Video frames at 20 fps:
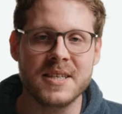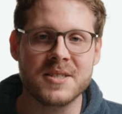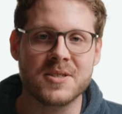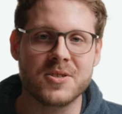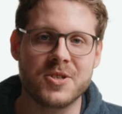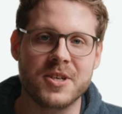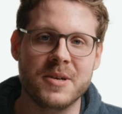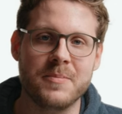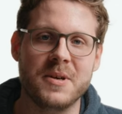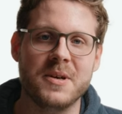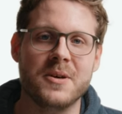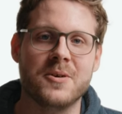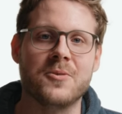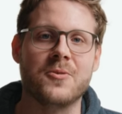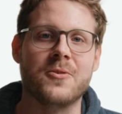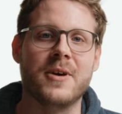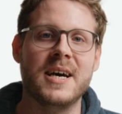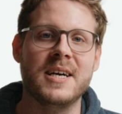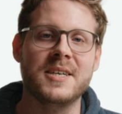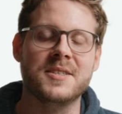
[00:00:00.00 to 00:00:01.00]
X-Jimmy
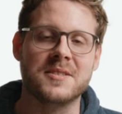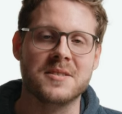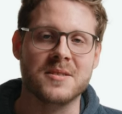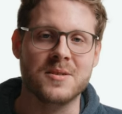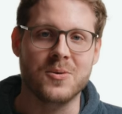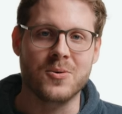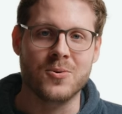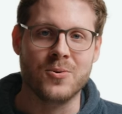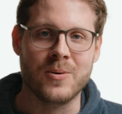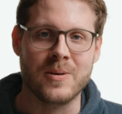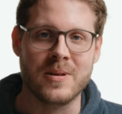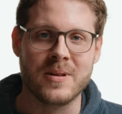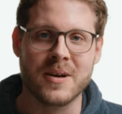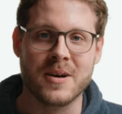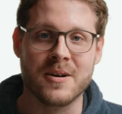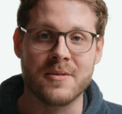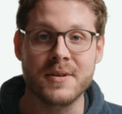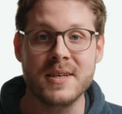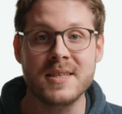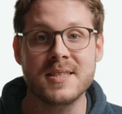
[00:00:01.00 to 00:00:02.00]
Horizon
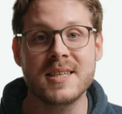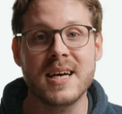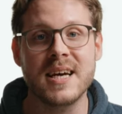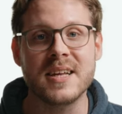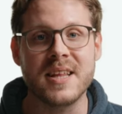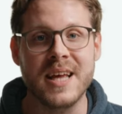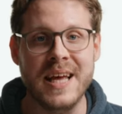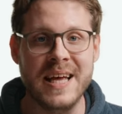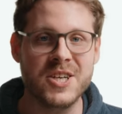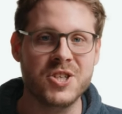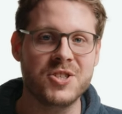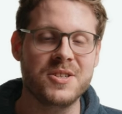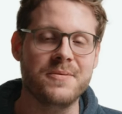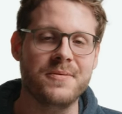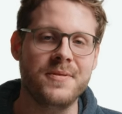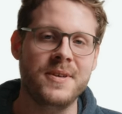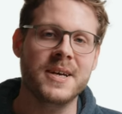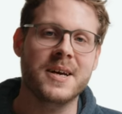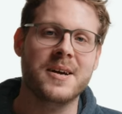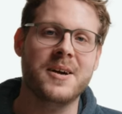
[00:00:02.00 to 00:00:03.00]
Ultra. Wie gesagt, der erste
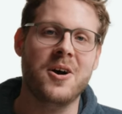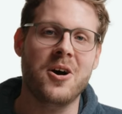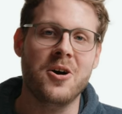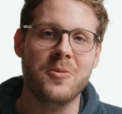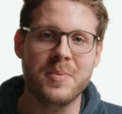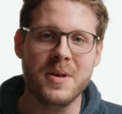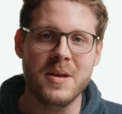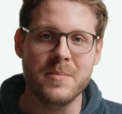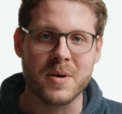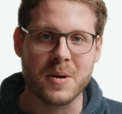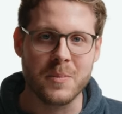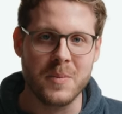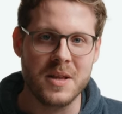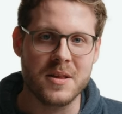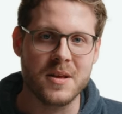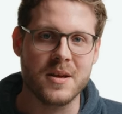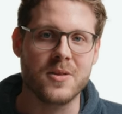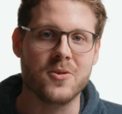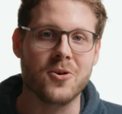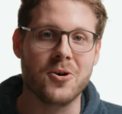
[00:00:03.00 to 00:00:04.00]
4K-Beamer
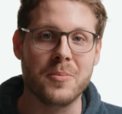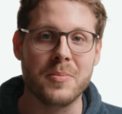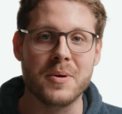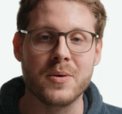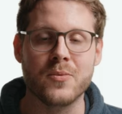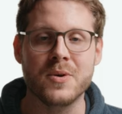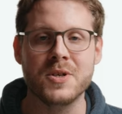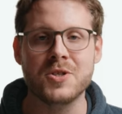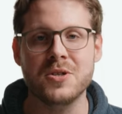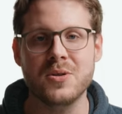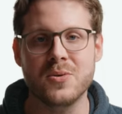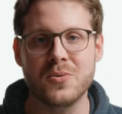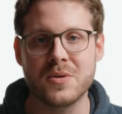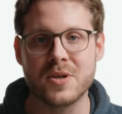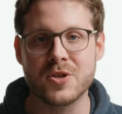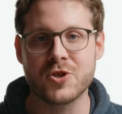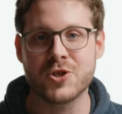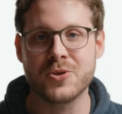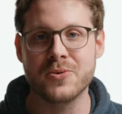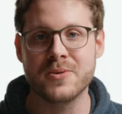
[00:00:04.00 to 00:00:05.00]
mit Dolby Vision
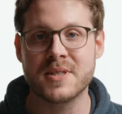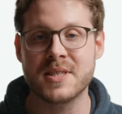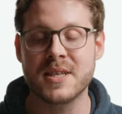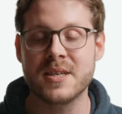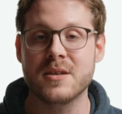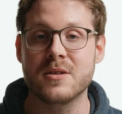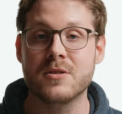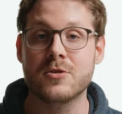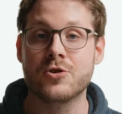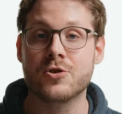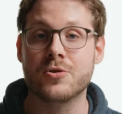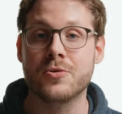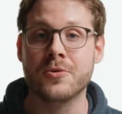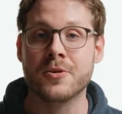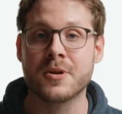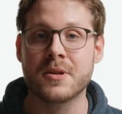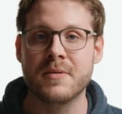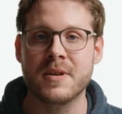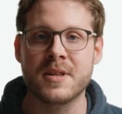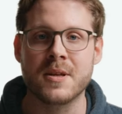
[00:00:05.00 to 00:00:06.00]
Unterstützung,
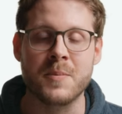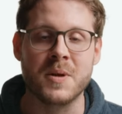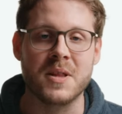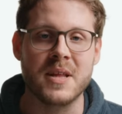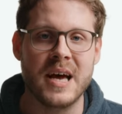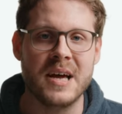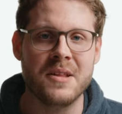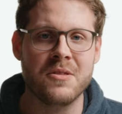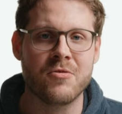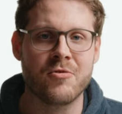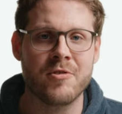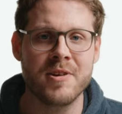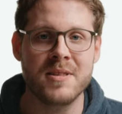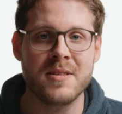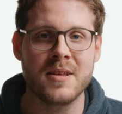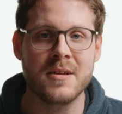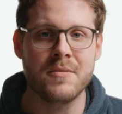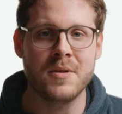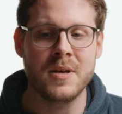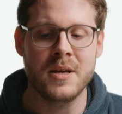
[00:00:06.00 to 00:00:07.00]
gesteuert wieder mit Android
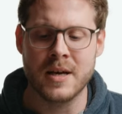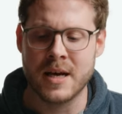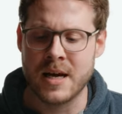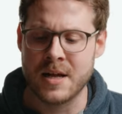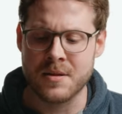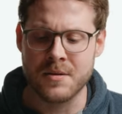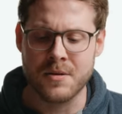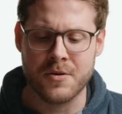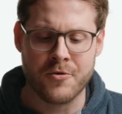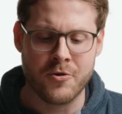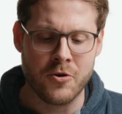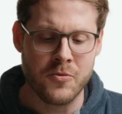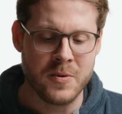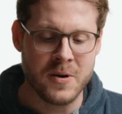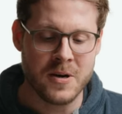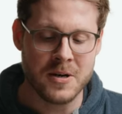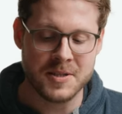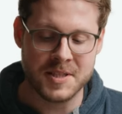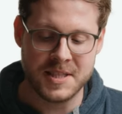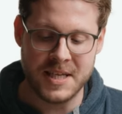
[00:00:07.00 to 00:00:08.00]
TV, er hat einen
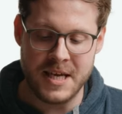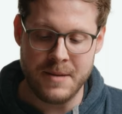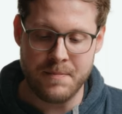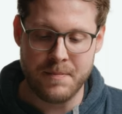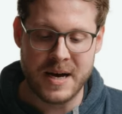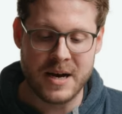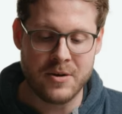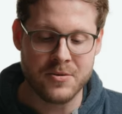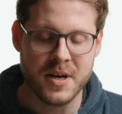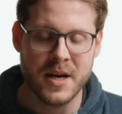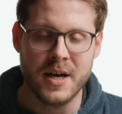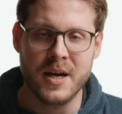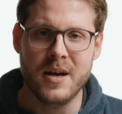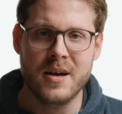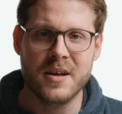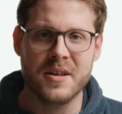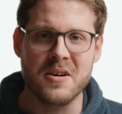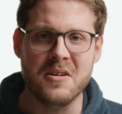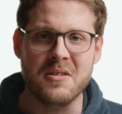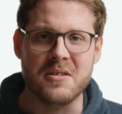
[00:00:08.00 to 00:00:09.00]
Chromecast eingebaut.
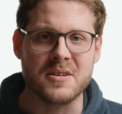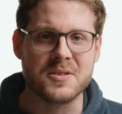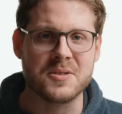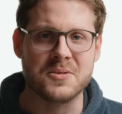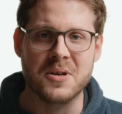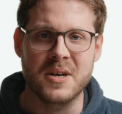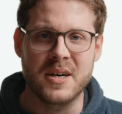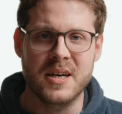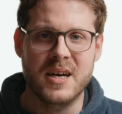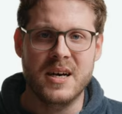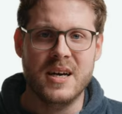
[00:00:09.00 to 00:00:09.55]
Ja, also